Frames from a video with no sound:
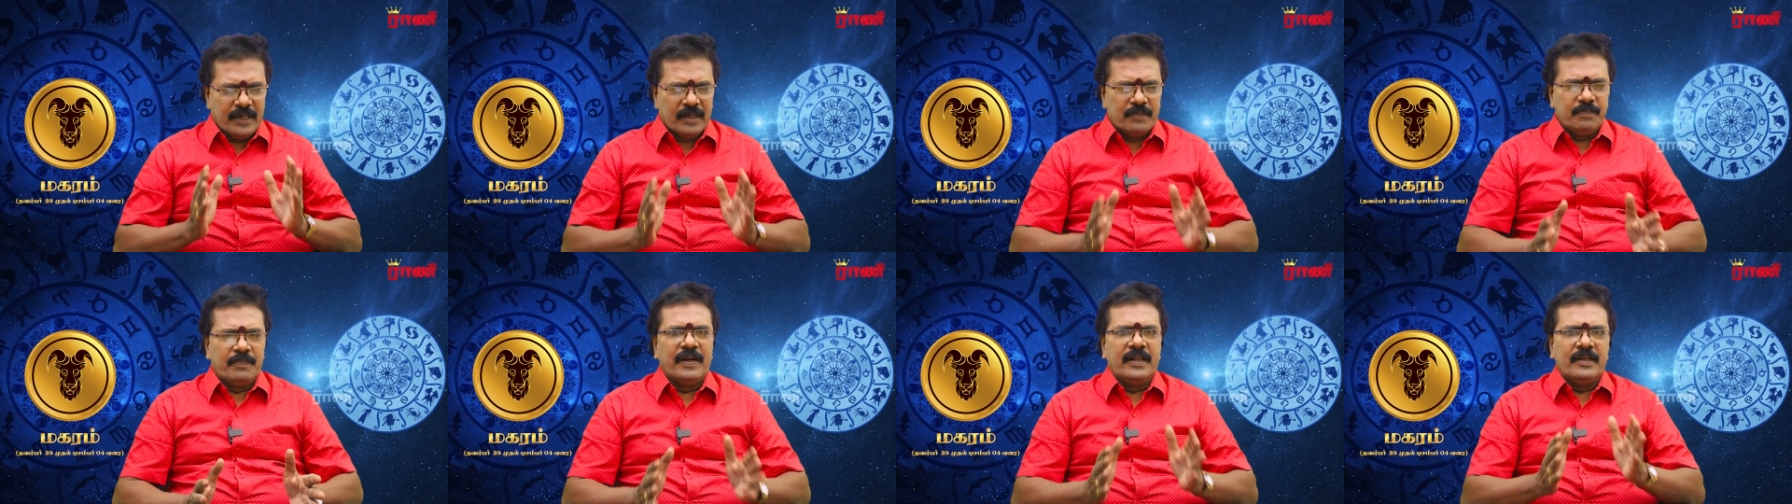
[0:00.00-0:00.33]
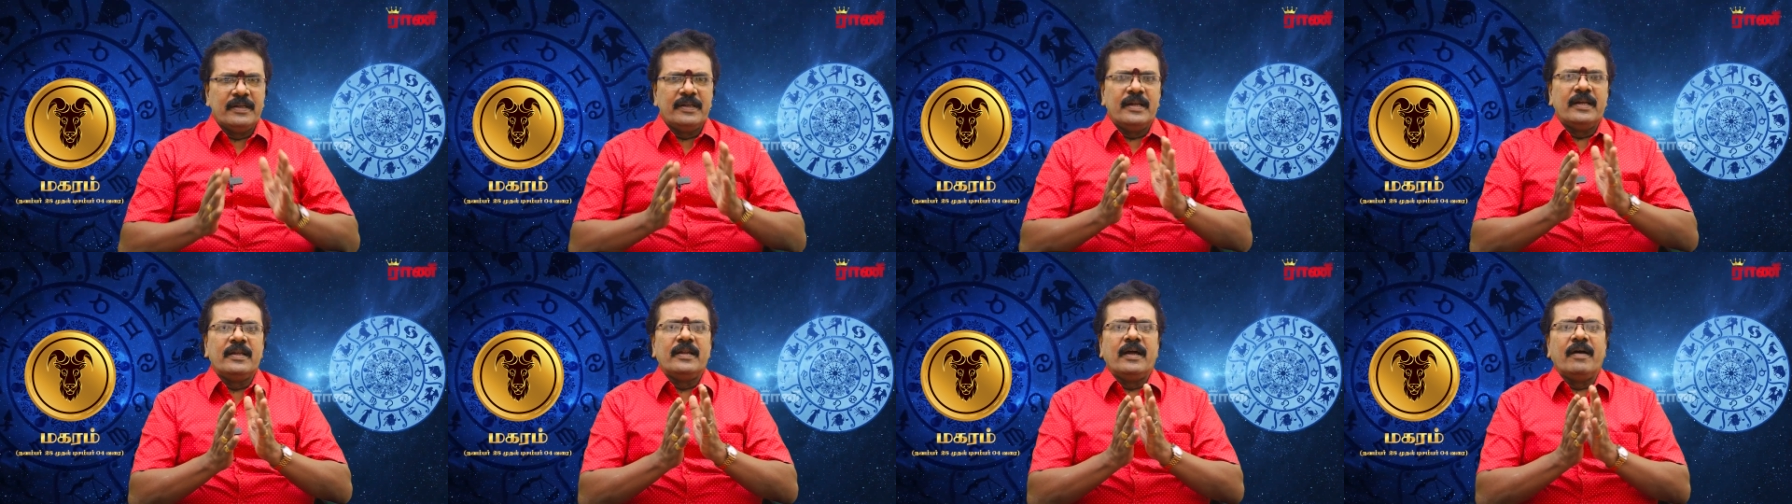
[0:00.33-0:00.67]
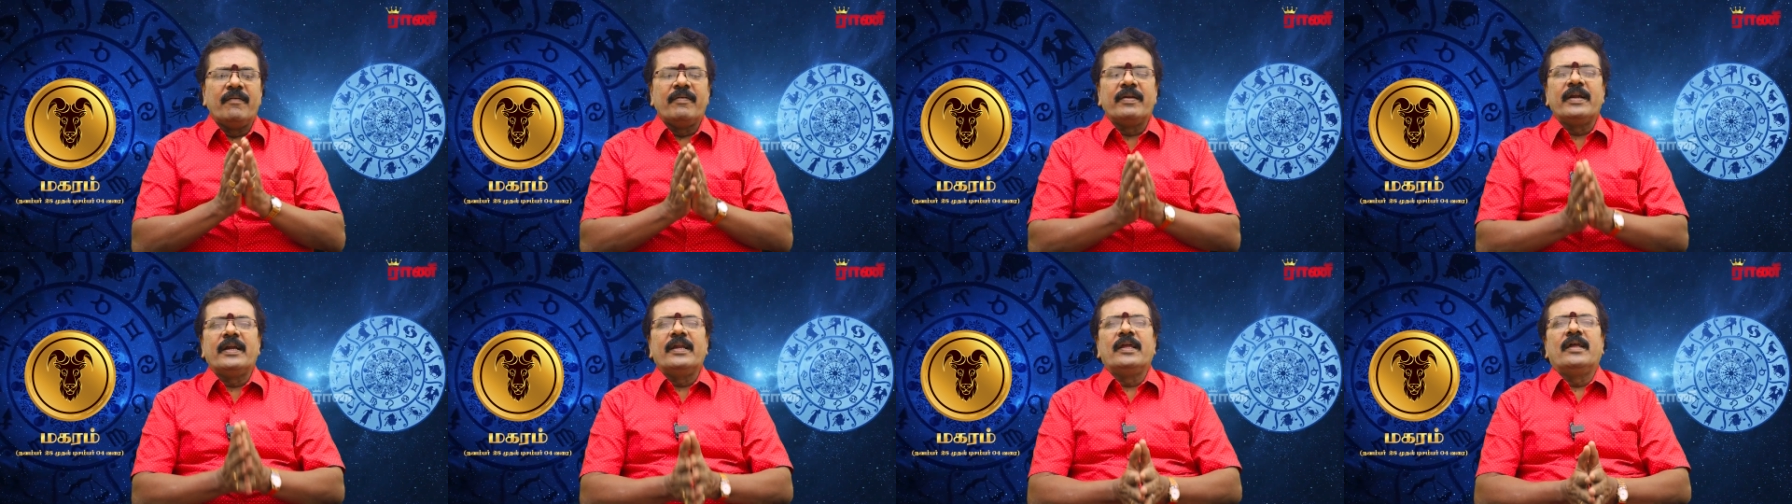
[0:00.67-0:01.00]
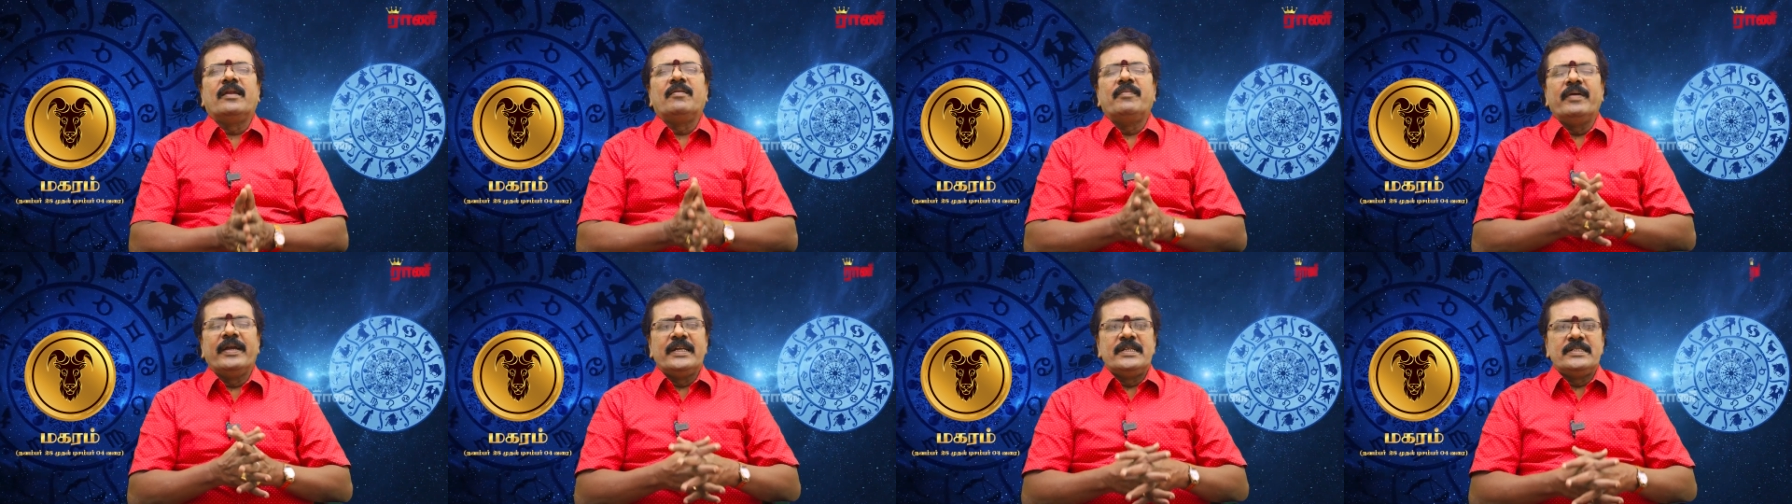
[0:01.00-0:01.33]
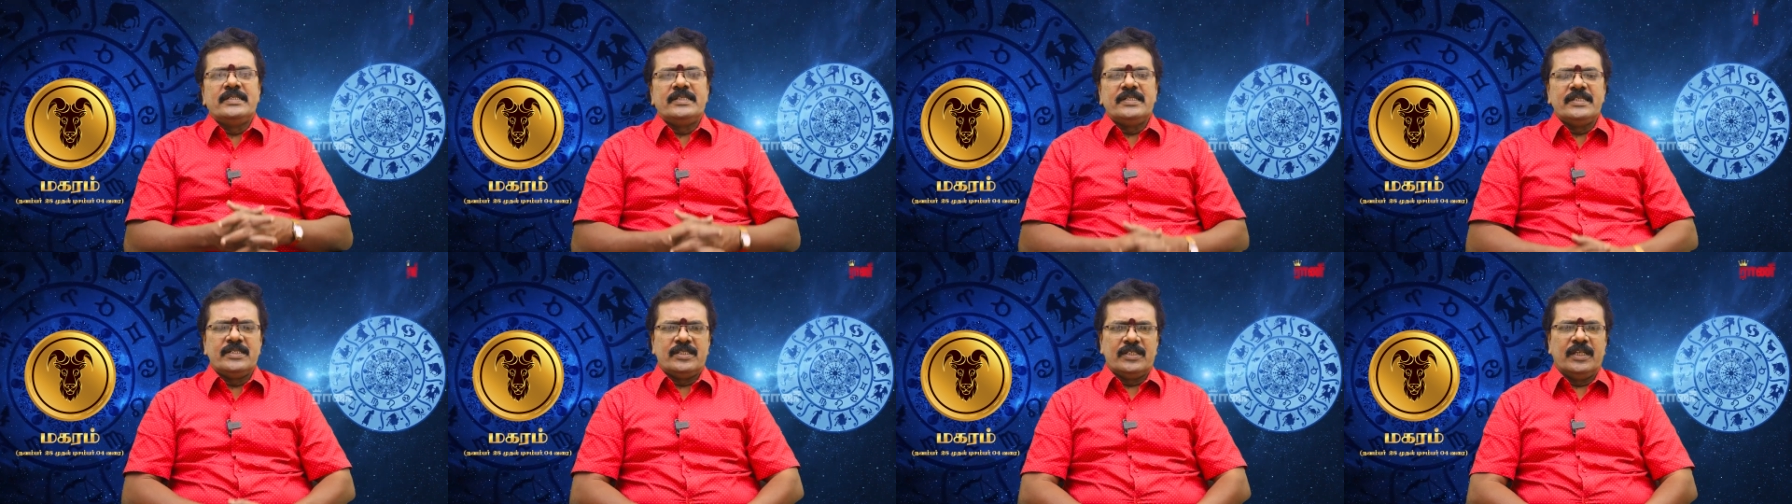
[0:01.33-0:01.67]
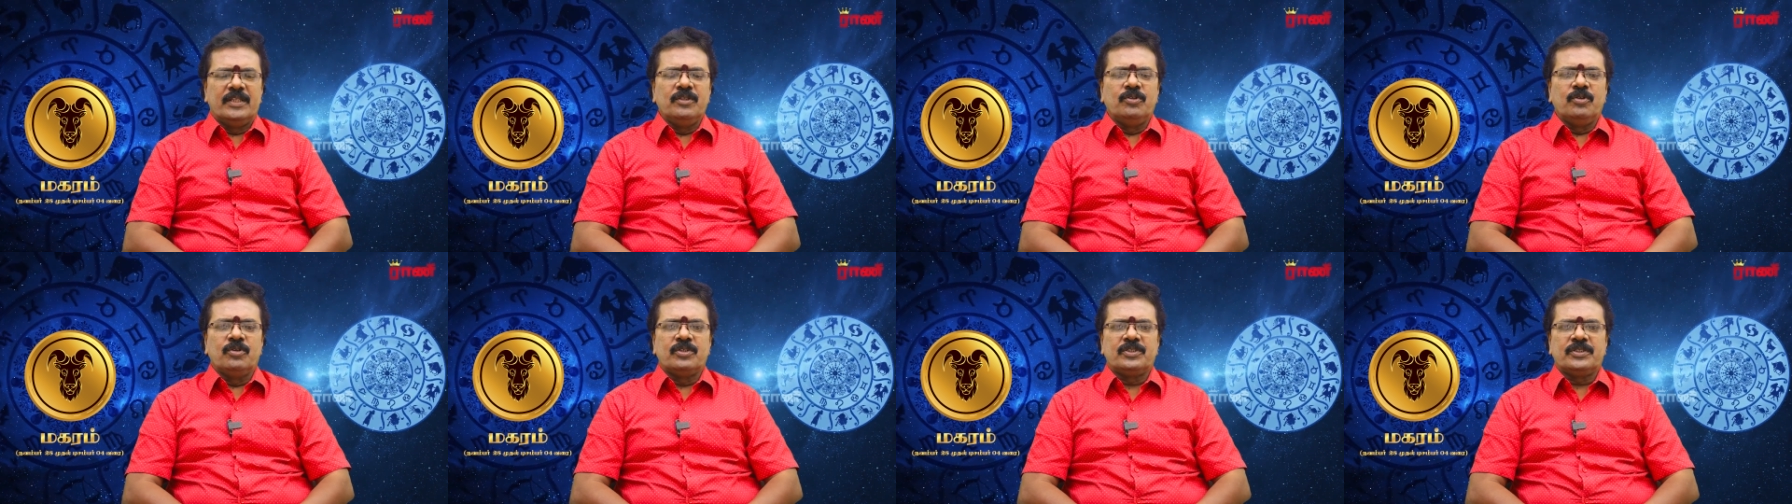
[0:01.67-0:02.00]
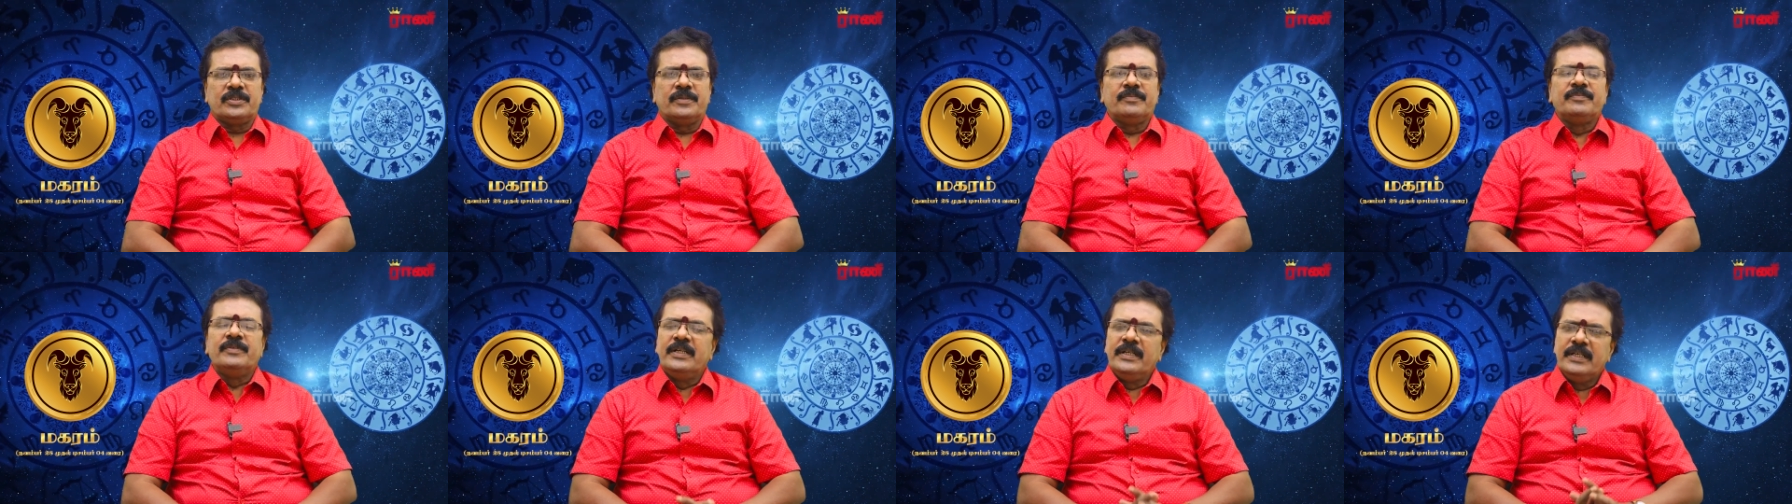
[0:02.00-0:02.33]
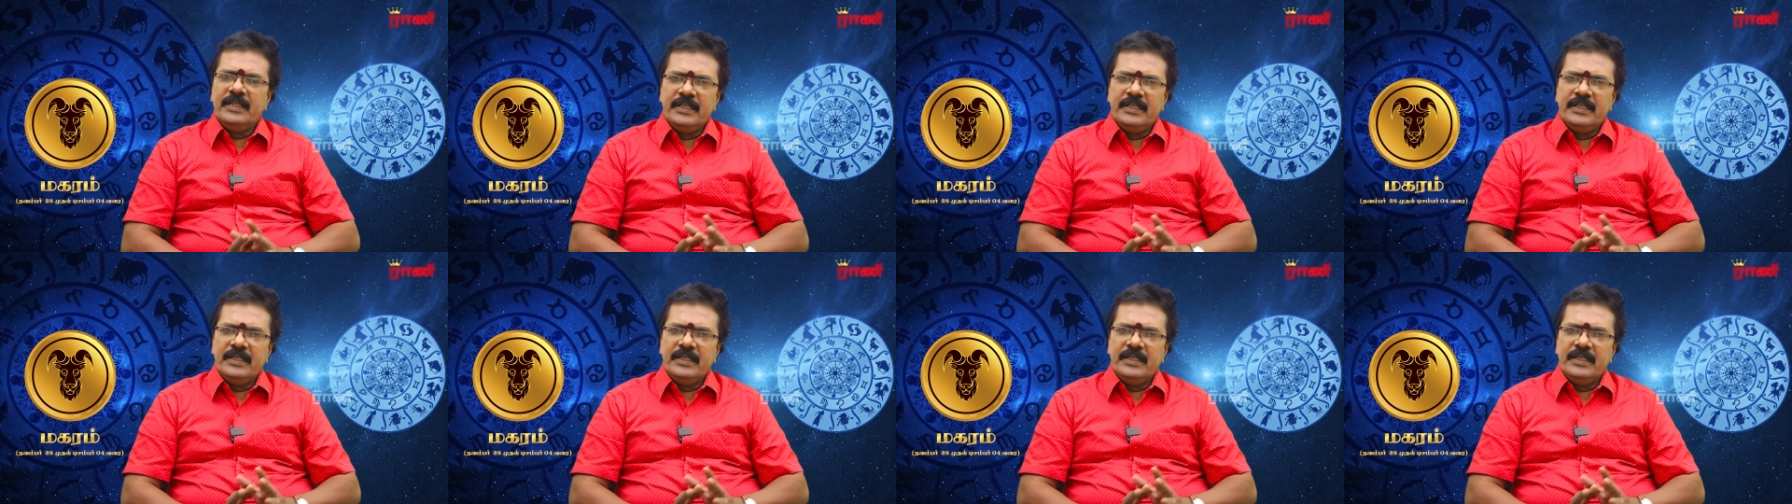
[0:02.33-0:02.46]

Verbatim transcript: நற்பலன்கள் அவர்களால் மகிழ்ச்சி சந்தோஷம்